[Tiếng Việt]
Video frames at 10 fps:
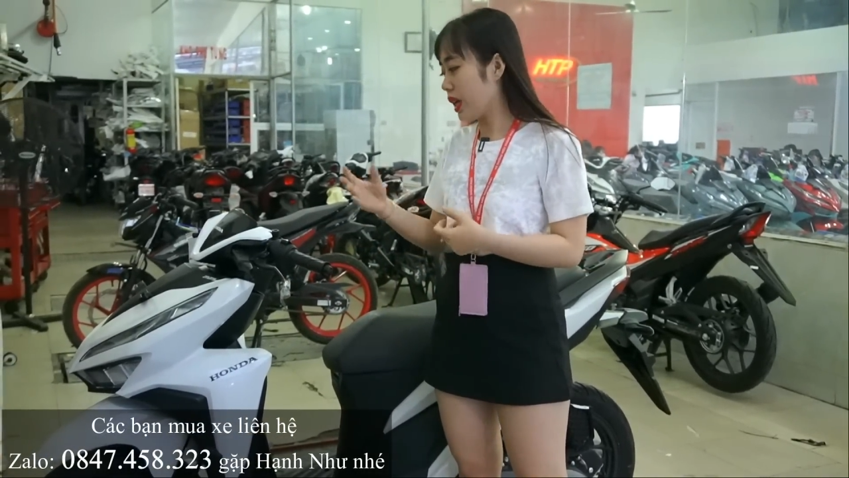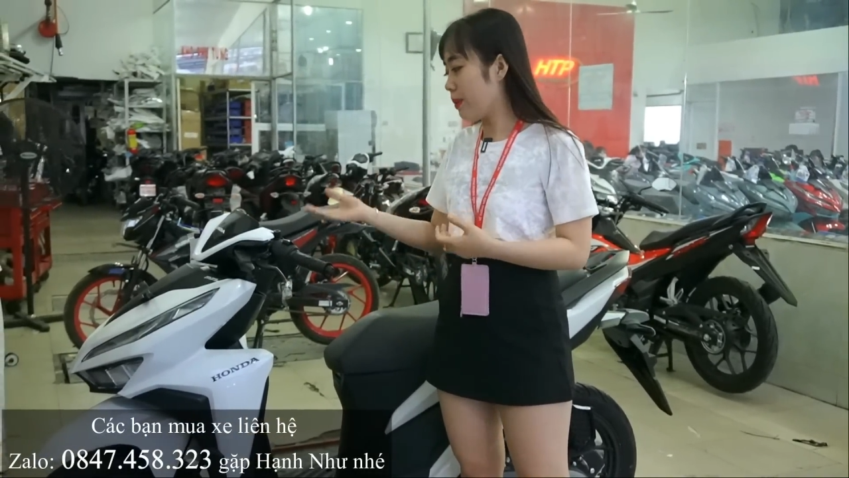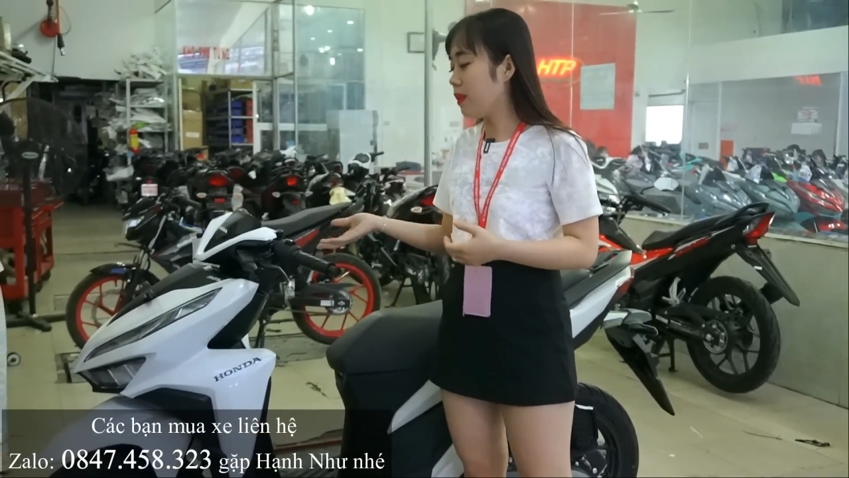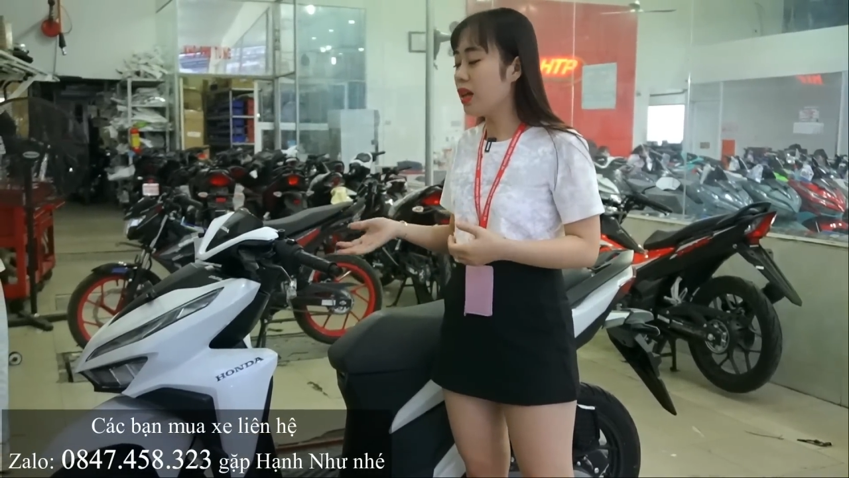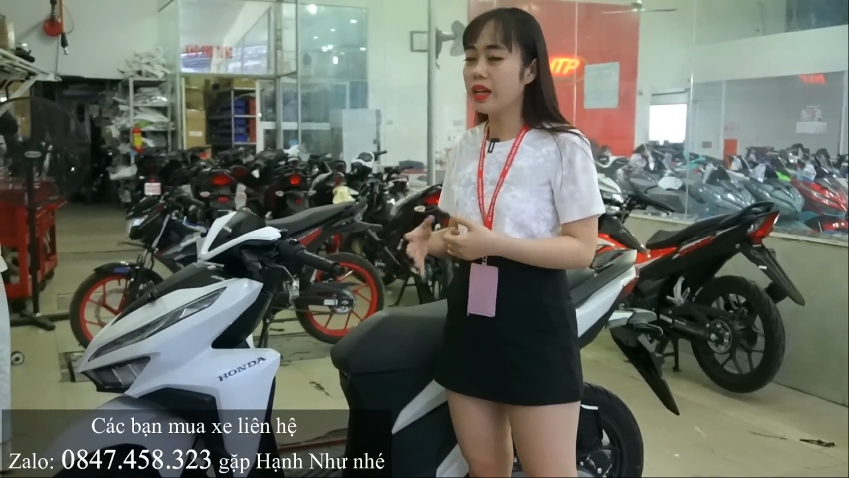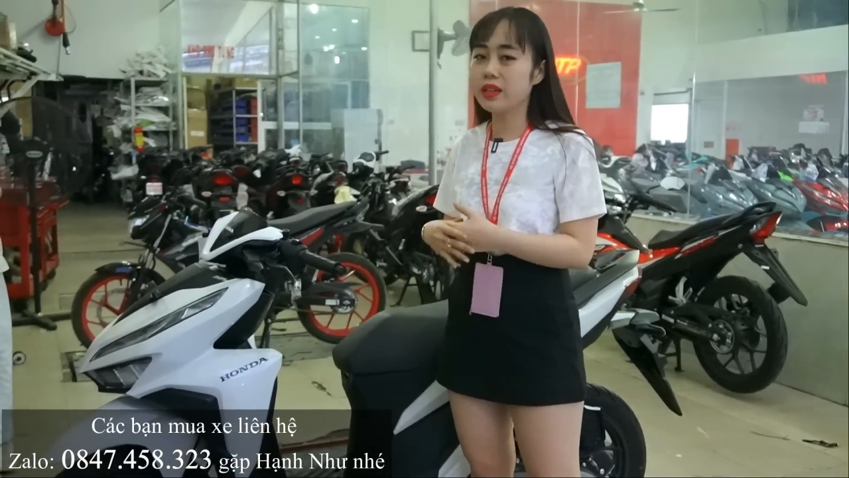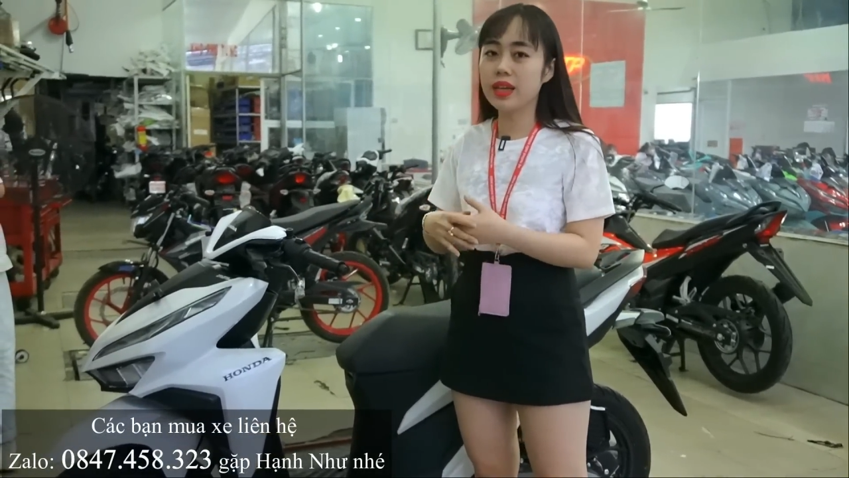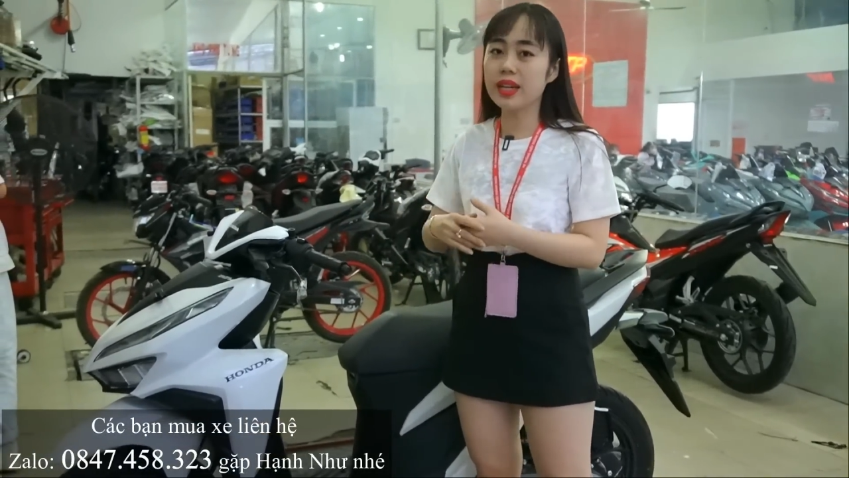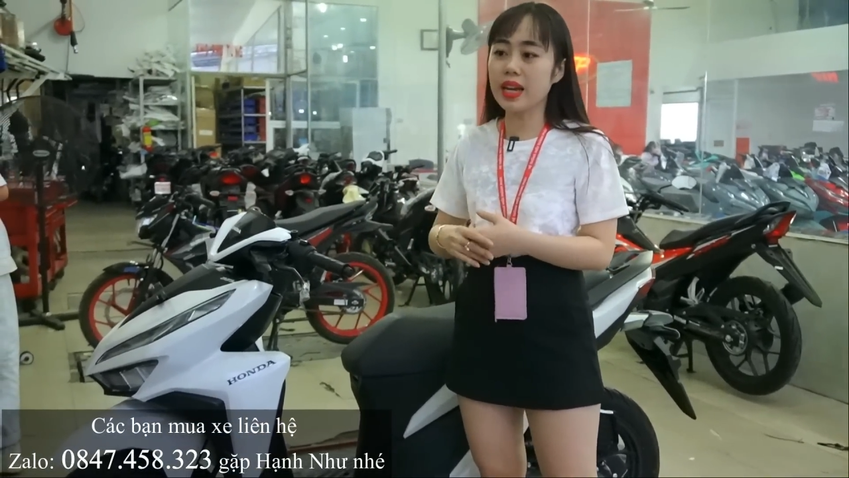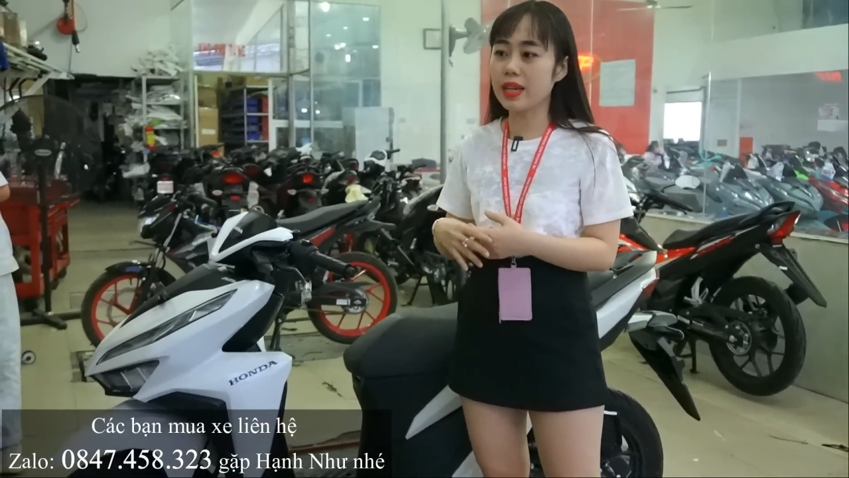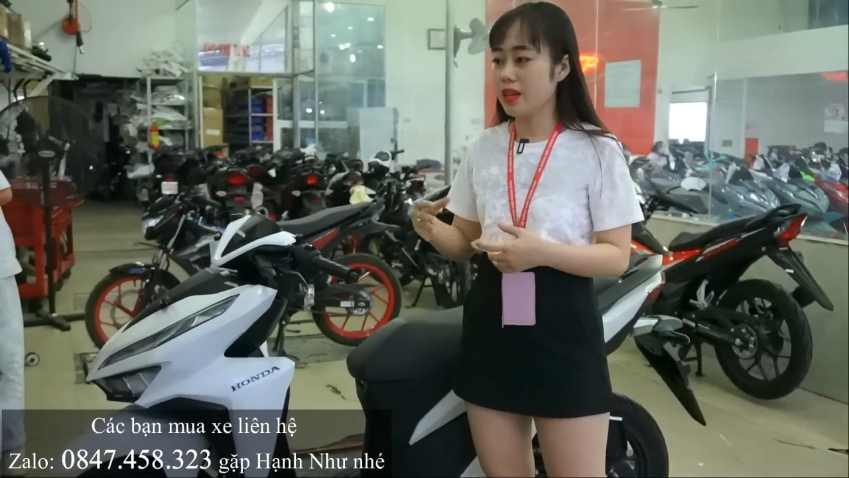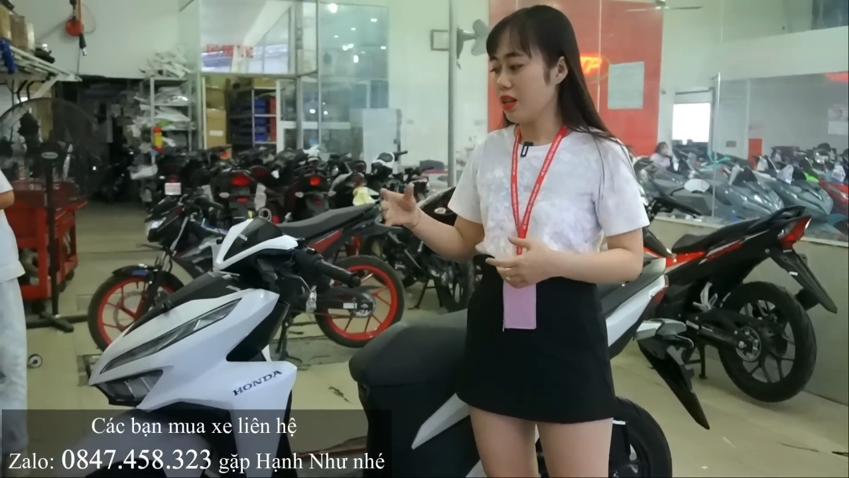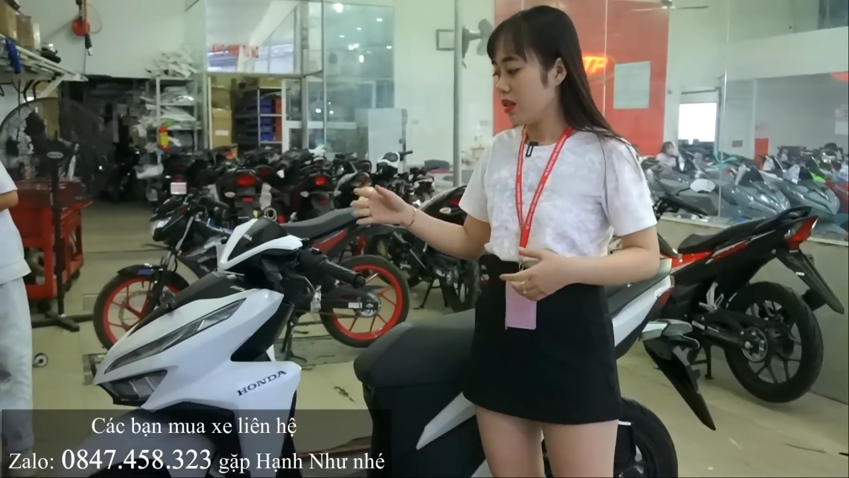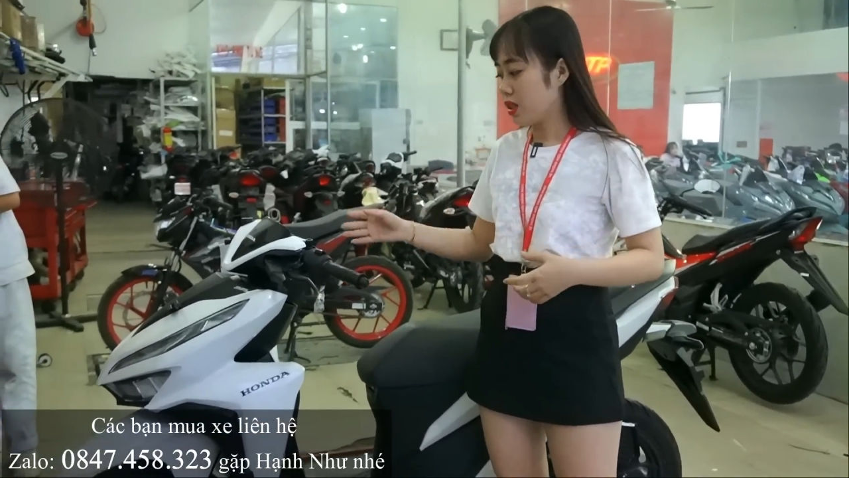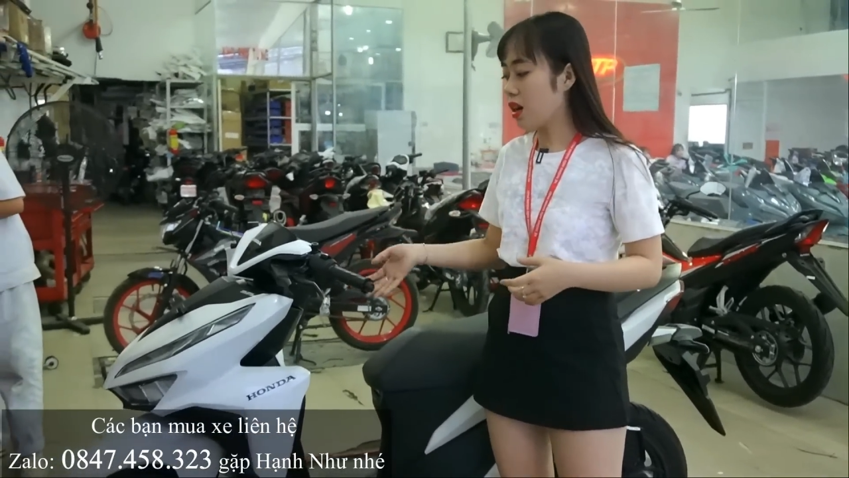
độ tem lên như thế này